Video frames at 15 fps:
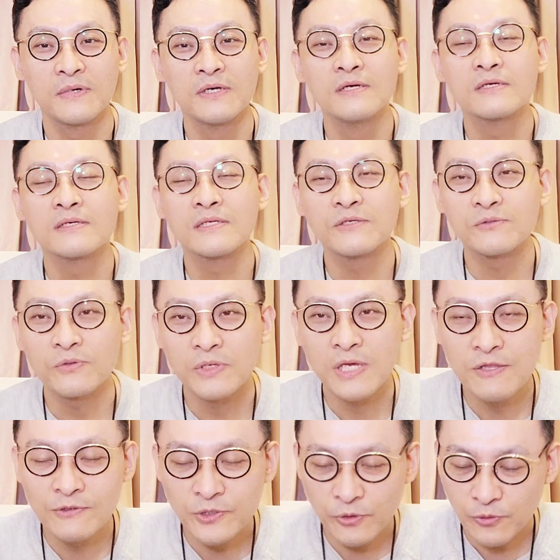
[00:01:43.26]
그리고 또
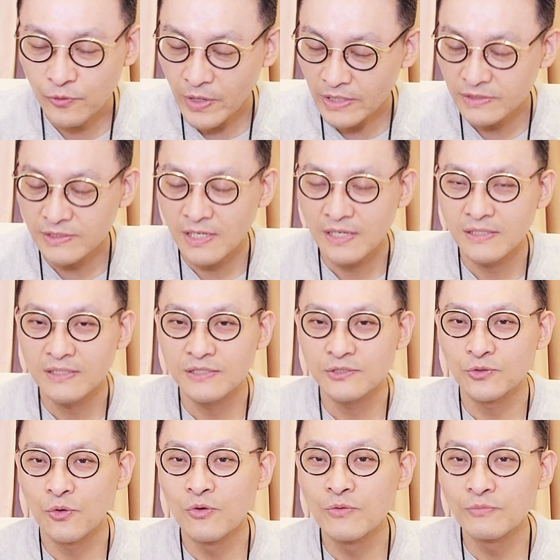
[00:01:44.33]
기술적으로 굉장히
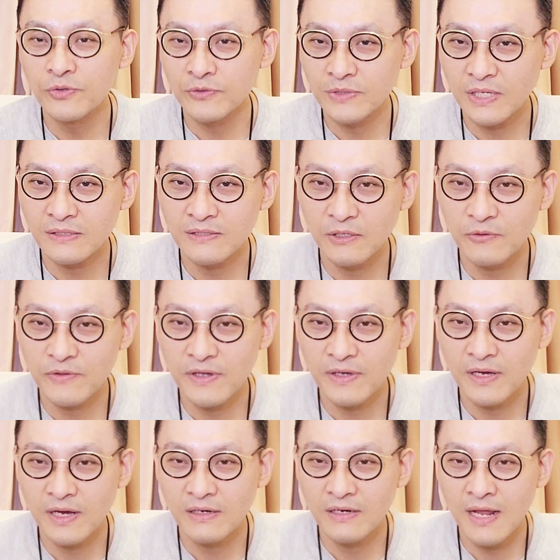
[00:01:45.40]
좋은 프로젝트라고
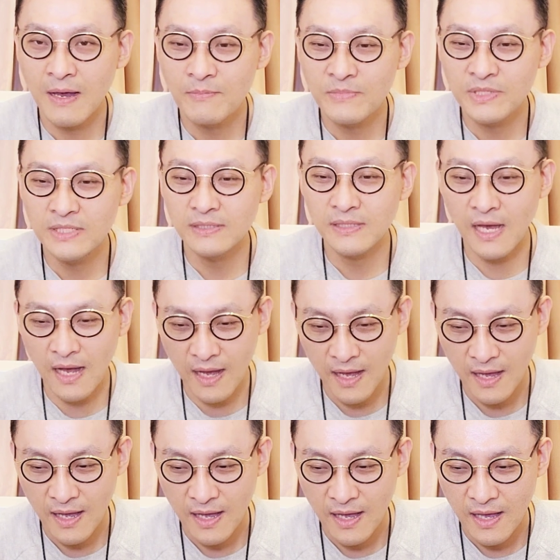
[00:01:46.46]
생각을 합니다.
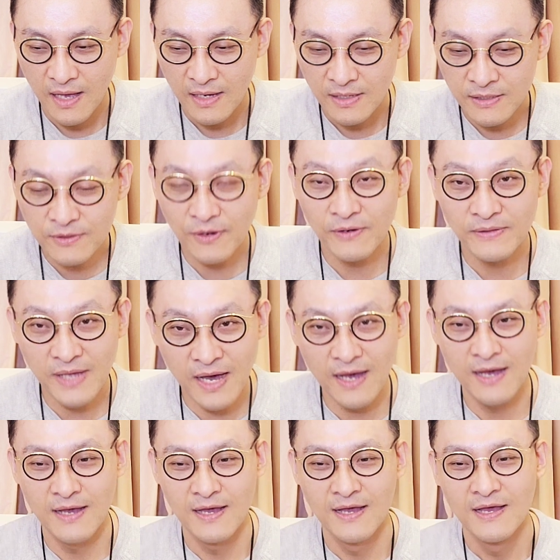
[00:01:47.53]
그러나
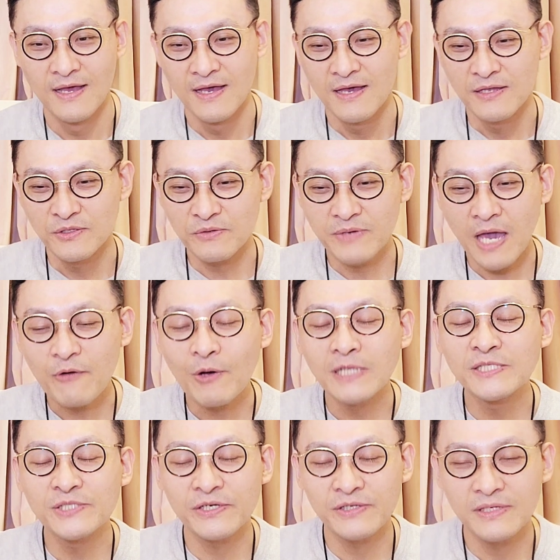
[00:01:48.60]
좀
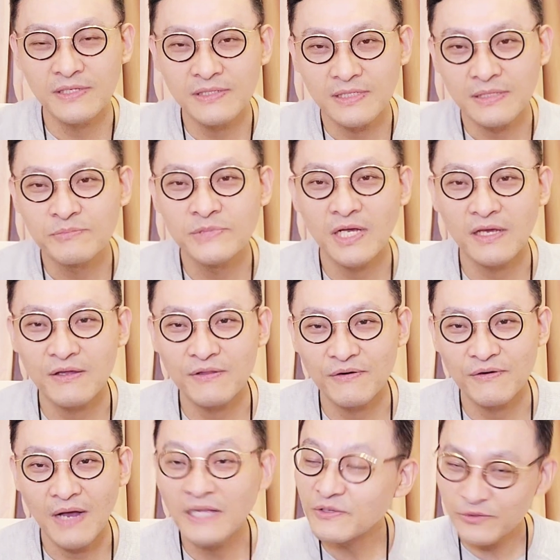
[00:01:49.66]
객관적인 입장에서,
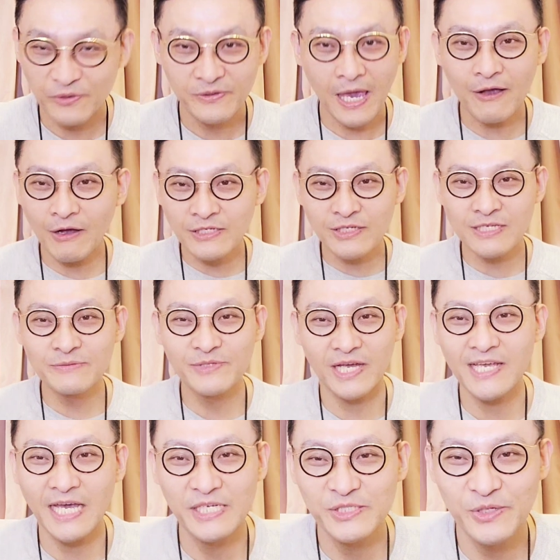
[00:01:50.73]
아니요, 객관적인 입장이
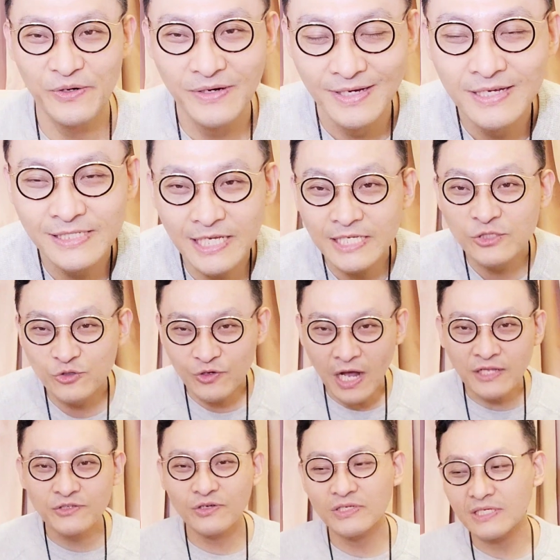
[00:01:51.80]
아니죠. 제
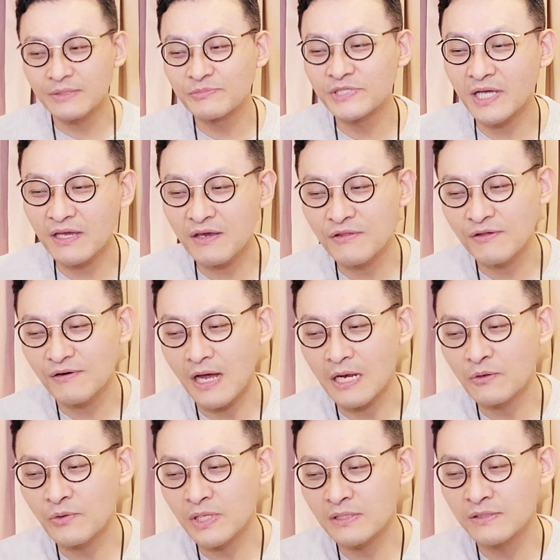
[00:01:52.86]
주관적인 입장에서
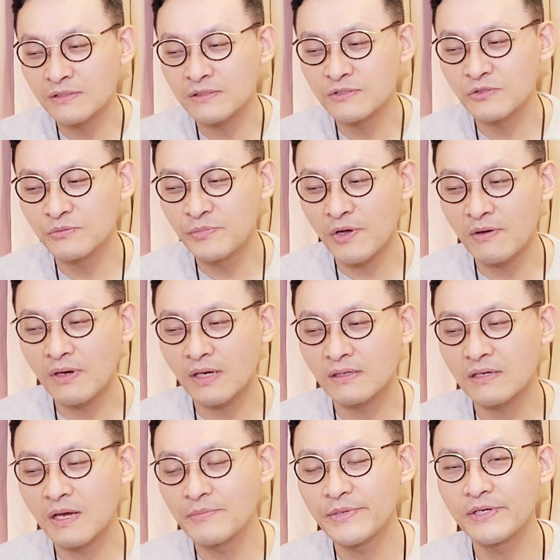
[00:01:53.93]
알고랜드를 좀 평가를
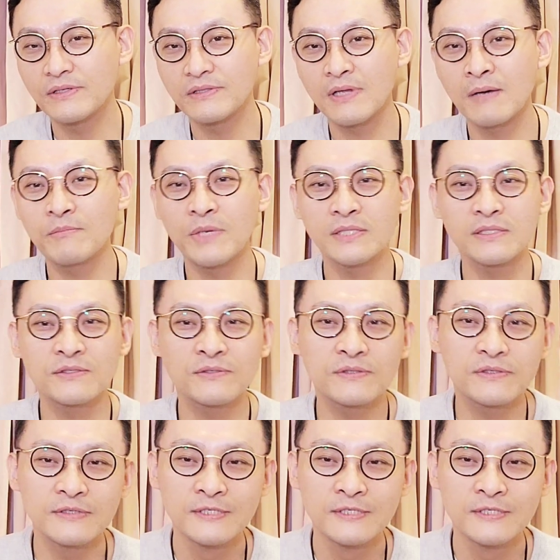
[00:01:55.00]
하면 한마디로